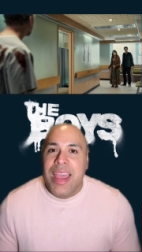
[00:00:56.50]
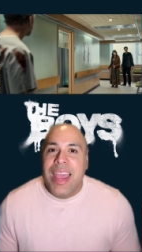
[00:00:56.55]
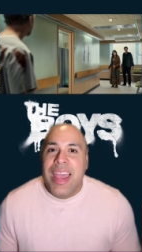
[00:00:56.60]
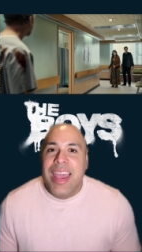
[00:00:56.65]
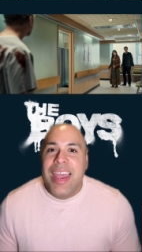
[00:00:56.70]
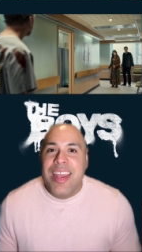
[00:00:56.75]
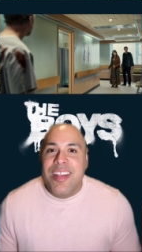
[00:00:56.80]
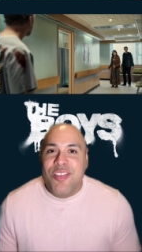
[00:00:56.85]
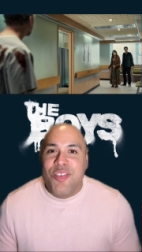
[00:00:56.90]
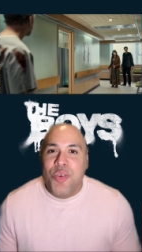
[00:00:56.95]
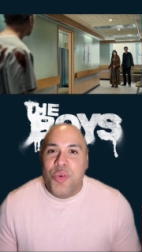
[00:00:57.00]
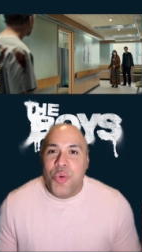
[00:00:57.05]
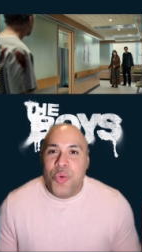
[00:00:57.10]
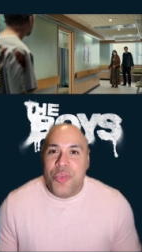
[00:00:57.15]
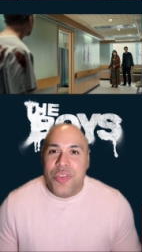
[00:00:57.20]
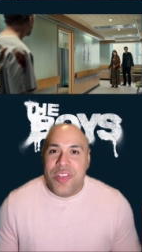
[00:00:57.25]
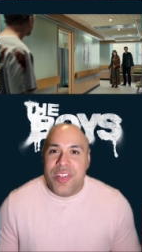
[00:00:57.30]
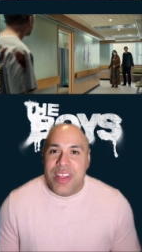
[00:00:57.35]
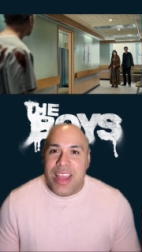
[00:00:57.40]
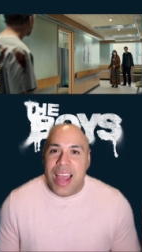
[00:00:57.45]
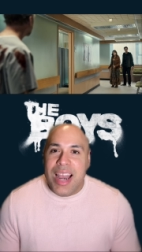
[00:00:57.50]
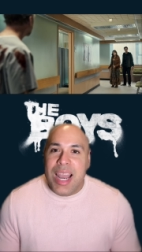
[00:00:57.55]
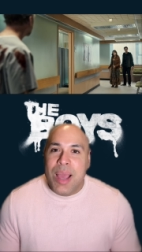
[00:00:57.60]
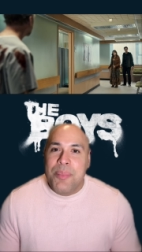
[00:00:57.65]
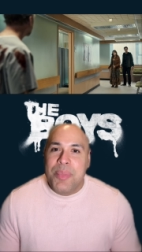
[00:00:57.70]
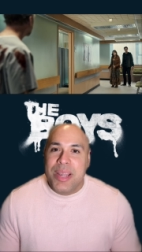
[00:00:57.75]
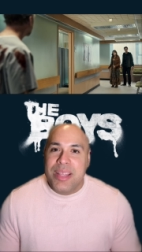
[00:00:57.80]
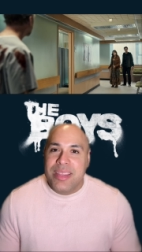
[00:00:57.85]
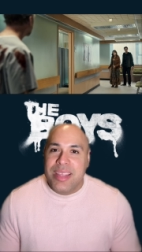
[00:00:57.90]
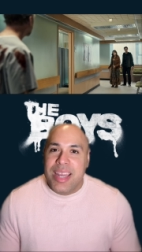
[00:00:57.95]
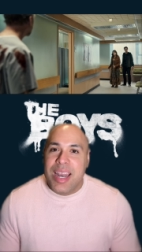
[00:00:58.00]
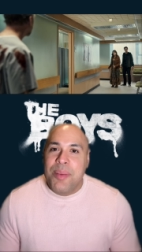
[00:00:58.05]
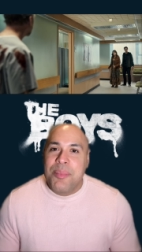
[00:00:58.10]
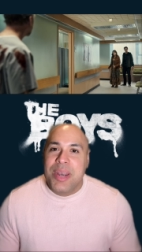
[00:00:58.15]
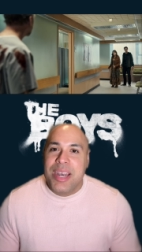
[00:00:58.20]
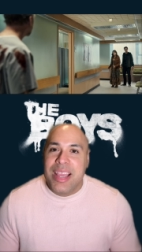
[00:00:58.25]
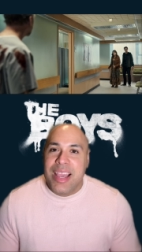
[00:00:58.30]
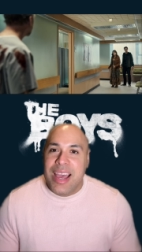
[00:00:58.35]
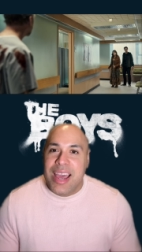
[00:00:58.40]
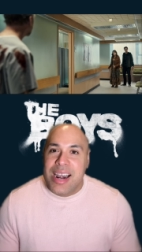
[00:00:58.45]
Es crucial aprender a
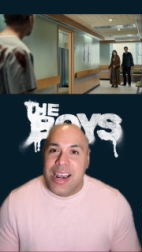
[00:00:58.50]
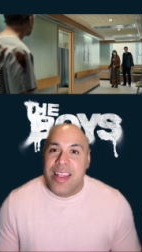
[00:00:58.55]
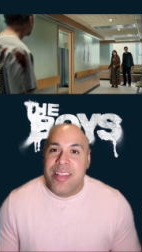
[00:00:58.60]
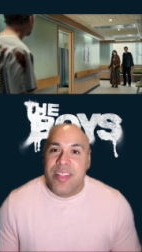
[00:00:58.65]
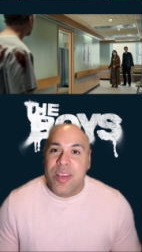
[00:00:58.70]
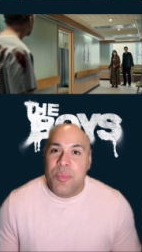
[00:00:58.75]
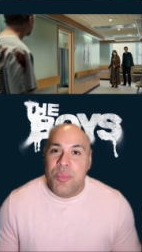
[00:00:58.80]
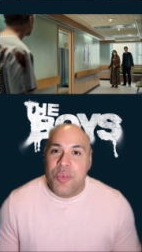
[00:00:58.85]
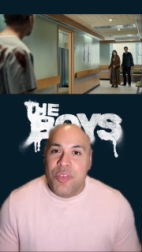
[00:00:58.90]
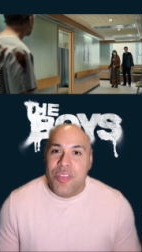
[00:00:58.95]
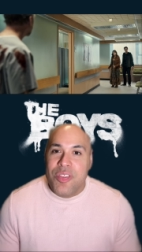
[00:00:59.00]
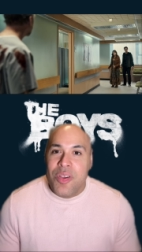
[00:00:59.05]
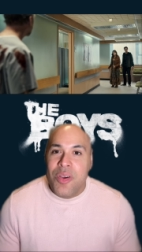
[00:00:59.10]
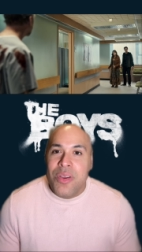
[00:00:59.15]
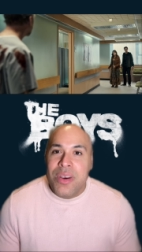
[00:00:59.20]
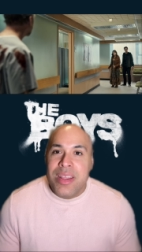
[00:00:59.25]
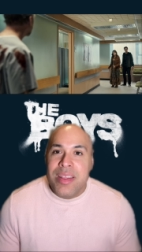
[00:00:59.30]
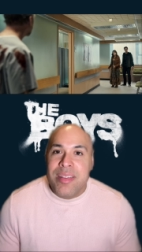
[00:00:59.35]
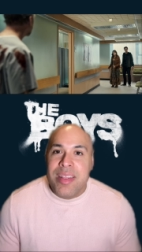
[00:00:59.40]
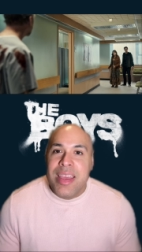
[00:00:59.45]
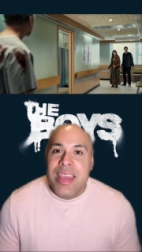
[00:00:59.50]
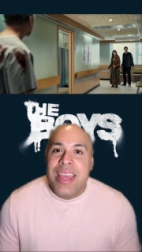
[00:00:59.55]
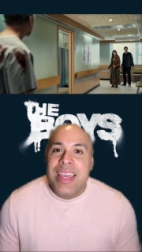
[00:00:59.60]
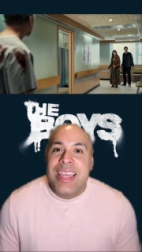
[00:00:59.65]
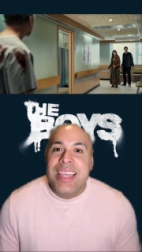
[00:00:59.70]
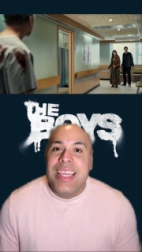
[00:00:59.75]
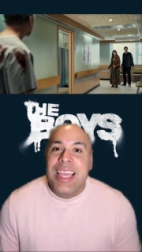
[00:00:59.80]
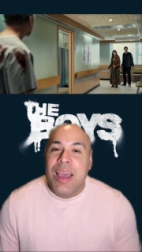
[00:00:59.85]
manejar las emociones y